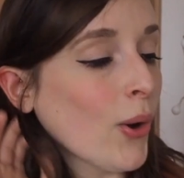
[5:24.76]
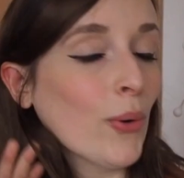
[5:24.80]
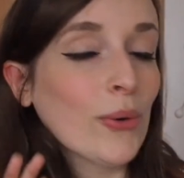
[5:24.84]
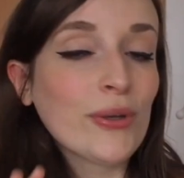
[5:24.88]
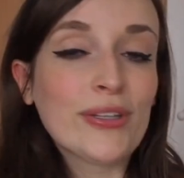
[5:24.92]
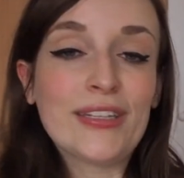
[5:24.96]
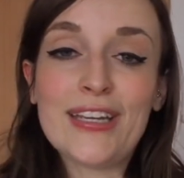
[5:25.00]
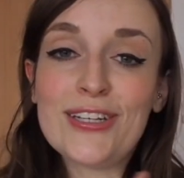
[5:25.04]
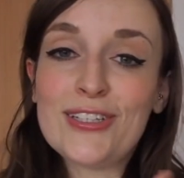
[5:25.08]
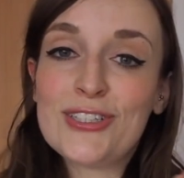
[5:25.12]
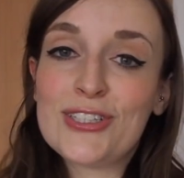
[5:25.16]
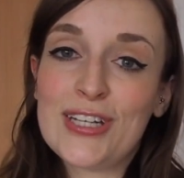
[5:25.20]

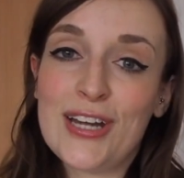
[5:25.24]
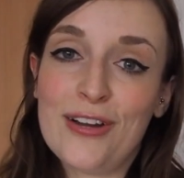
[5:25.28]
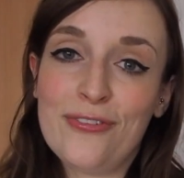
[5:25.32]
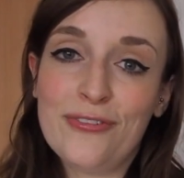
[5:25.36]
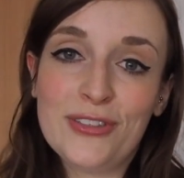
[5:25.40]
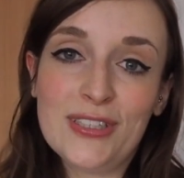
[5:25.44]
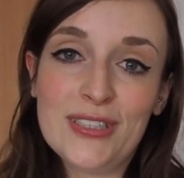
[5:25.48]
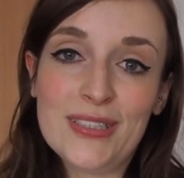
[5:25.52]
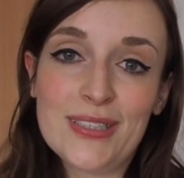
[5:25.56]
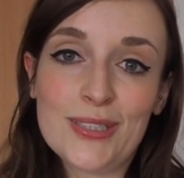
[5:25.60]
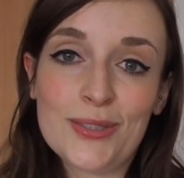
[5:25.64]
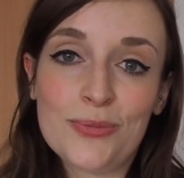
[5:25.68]
Und das
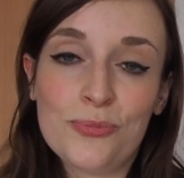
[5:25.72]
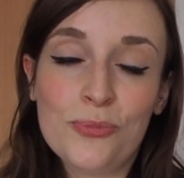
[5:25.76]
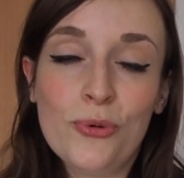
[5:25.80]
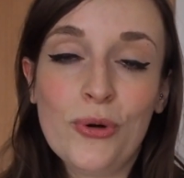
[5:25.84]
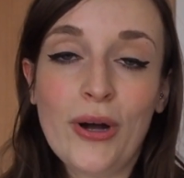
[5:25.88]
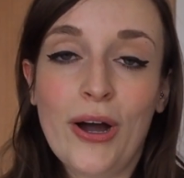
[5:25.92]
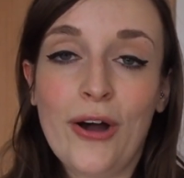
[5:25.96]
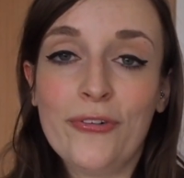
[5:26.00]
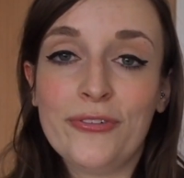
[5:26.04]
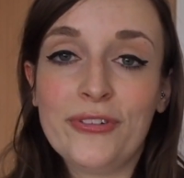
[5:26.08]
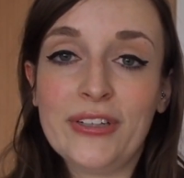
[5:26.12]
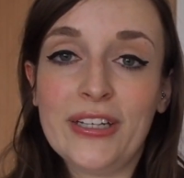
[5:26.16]
schafft dieses
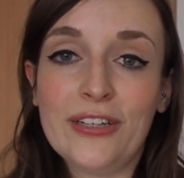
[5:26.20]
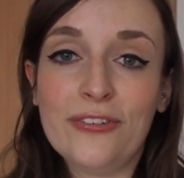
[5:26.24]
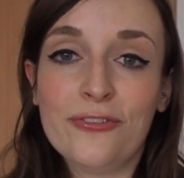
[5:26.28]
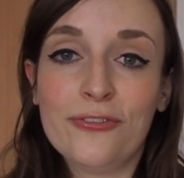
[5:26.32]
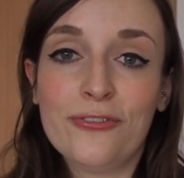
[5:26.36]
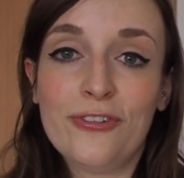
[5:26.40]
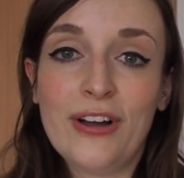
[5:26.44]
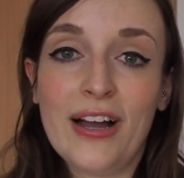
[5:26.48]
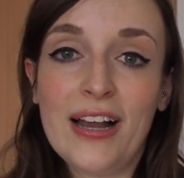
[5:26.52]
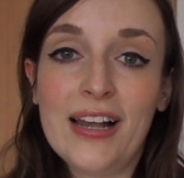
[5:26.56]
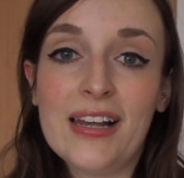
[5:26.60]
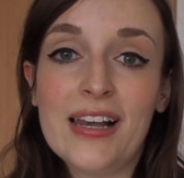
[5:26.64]
Buch auf jeden
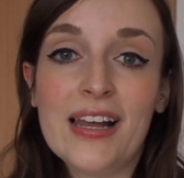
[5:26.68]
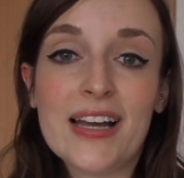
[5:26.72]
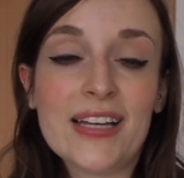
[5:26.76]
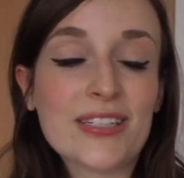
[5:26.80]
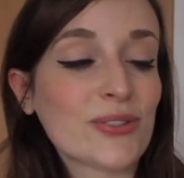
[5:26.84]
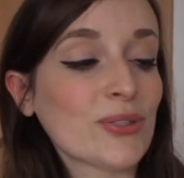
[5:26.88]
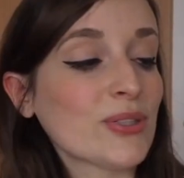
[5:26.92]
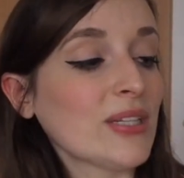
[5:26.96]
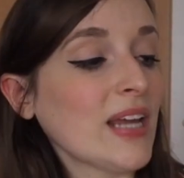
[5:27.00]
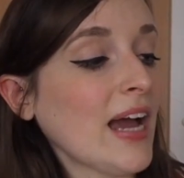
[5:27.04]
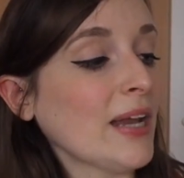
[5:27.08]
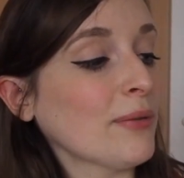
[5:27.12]
Fall.
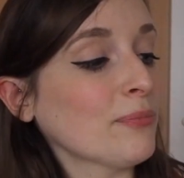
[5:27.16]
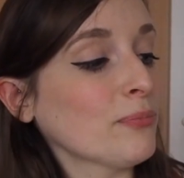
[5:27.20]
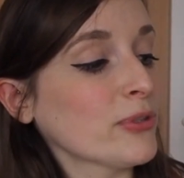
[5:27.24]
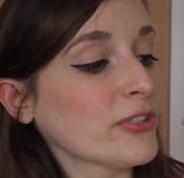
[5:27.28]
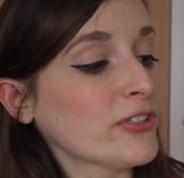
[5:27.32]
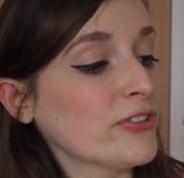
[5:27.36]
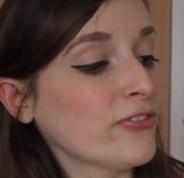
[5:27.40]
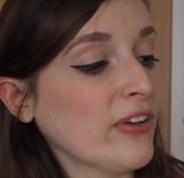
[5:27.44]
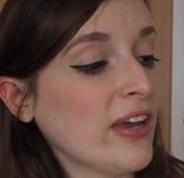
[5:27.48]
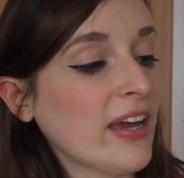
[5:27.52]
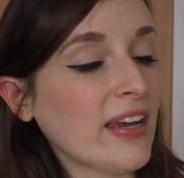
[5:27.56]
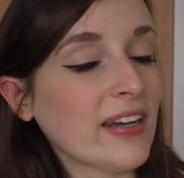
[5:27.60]
Also die
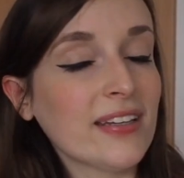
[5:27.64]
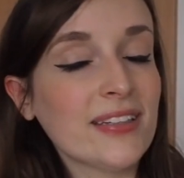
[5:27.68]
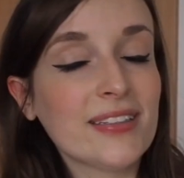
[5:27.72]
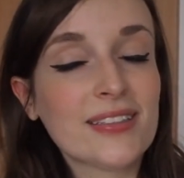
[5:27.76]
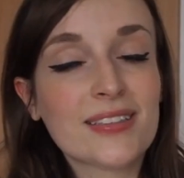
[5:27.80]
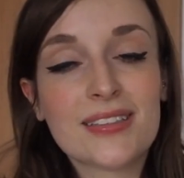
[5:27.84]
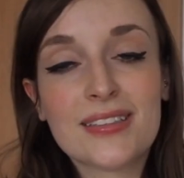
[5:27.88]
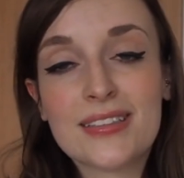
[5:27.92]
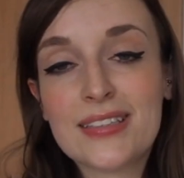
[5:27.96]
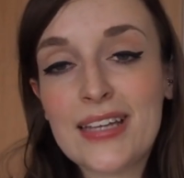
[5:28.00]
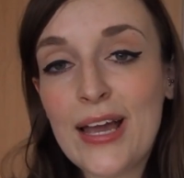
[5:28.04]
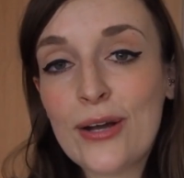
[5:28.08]
Atmosphäre
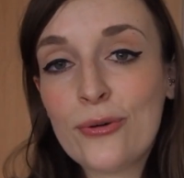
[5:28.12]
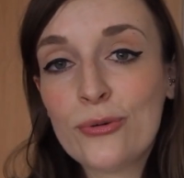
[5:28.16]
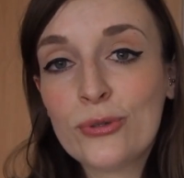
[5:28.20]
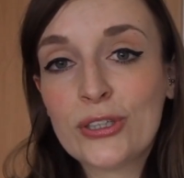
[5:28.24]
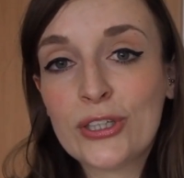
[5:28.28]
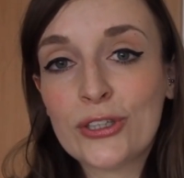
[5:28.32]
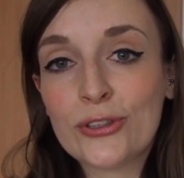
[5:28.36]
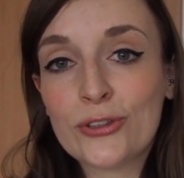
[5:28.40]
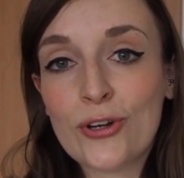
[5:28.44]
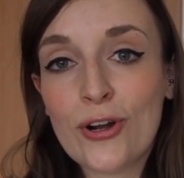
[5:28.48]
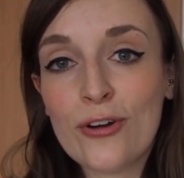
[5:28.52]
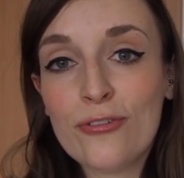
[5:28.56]
ist sehr
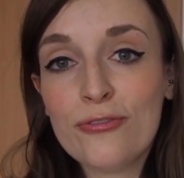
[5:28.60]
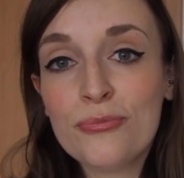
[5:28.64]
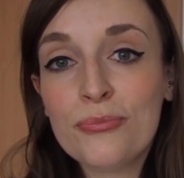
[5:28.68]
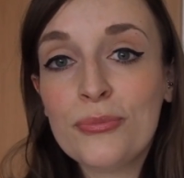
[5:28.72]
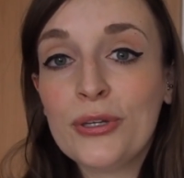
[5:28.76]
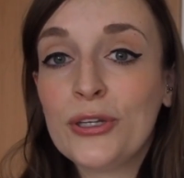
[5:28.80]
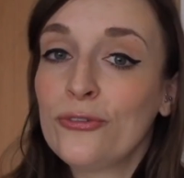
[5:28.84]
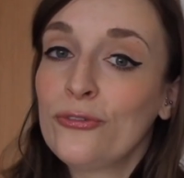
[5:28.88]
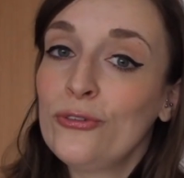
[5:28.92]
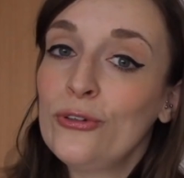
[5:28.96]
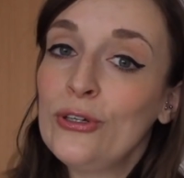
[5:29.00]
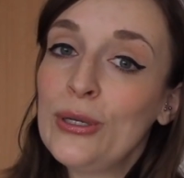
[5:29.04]
gut
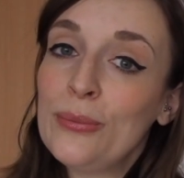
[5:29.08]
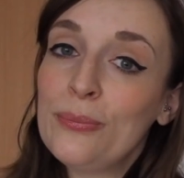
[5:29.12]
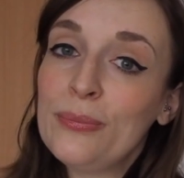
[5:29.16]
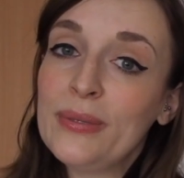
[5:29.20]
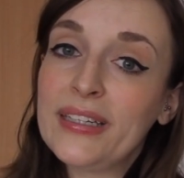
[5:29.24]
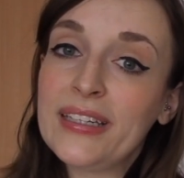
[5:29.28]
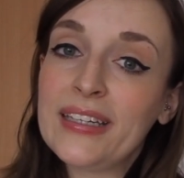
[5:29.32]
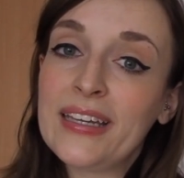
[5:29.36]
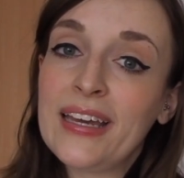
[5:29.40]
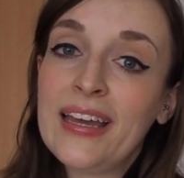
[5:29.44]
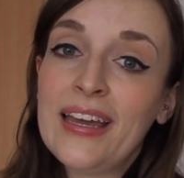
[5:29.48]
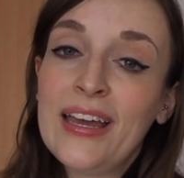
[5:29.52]
getroffen. Ich fühle
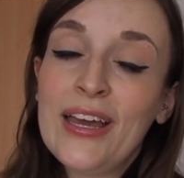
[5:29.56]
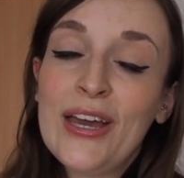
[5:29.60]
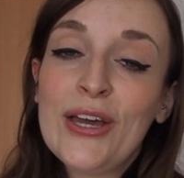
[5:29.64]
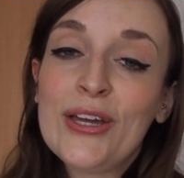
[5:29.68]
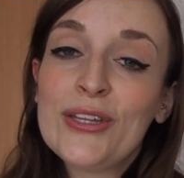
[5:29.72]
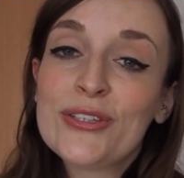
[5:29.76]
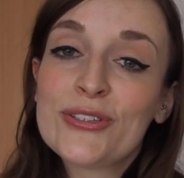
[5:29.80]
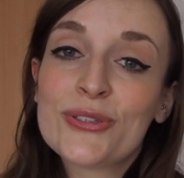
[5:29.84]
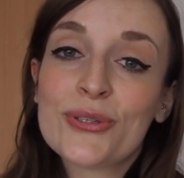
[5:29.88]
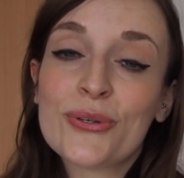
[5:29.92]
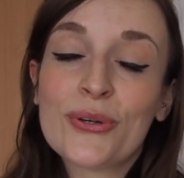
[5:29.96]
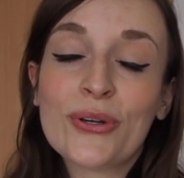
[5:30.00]
mich
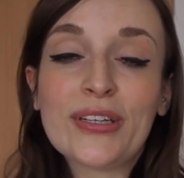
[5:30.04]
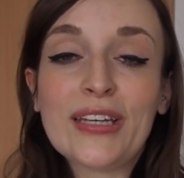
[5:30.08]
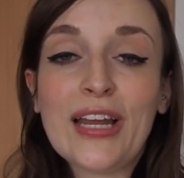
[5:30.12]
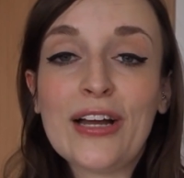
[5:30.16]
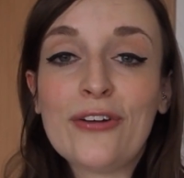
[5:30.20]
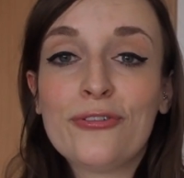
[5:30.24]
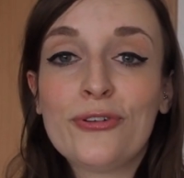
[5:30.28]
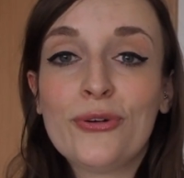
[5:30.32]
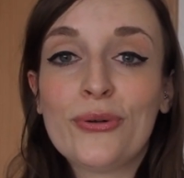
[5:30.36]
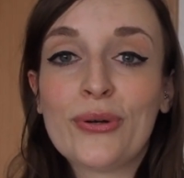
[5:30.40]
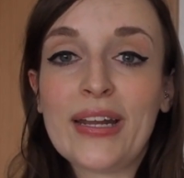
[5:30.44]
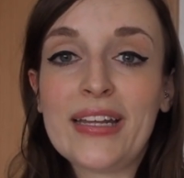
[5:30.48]
zurück
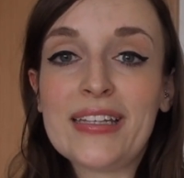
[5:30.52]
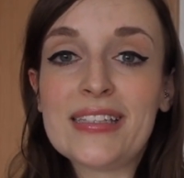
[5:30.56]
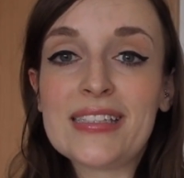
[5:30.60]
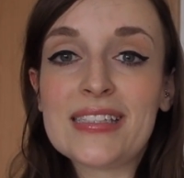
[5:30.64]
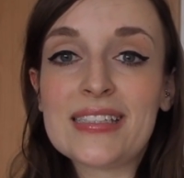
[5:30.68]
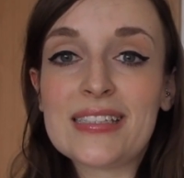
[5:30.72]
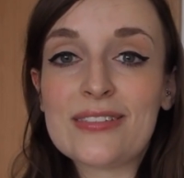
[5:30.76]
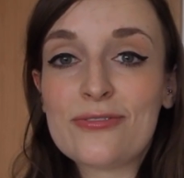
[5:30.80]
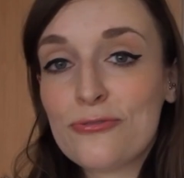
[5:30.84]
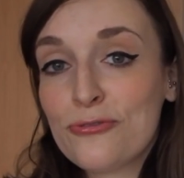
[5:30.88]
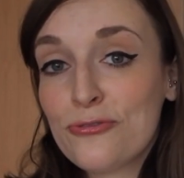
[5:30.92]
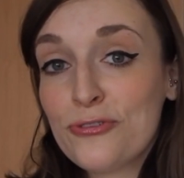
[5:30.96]
nach
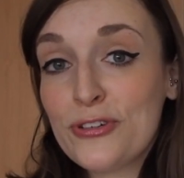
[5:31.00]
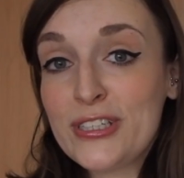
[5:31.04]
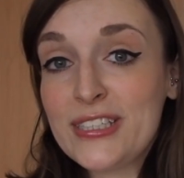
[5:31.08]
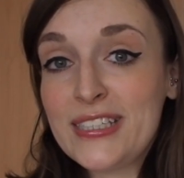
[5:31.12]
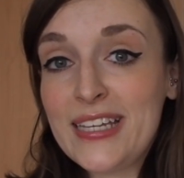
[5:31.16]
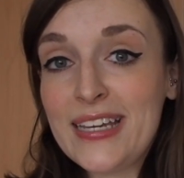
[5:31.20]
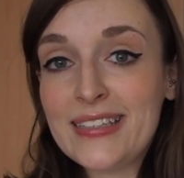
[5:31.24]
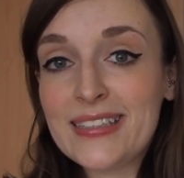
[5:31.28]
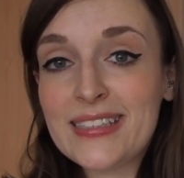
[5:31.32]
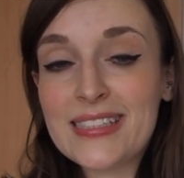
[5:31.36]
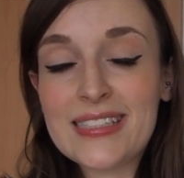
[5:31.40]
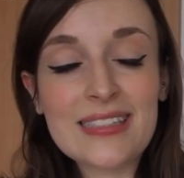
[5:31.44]
Florenz
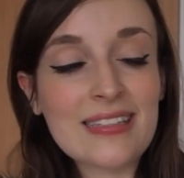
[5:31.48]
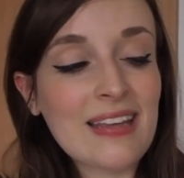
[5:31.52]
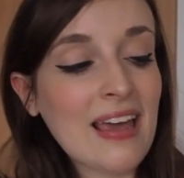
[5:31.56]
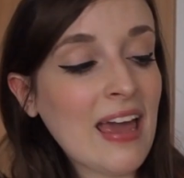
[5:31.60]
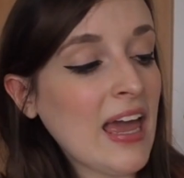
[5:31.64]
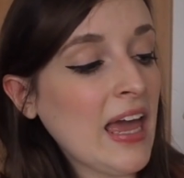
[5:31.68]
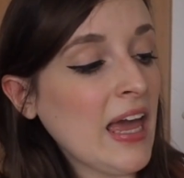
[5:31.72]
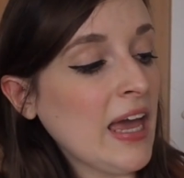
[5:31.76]
versetzt.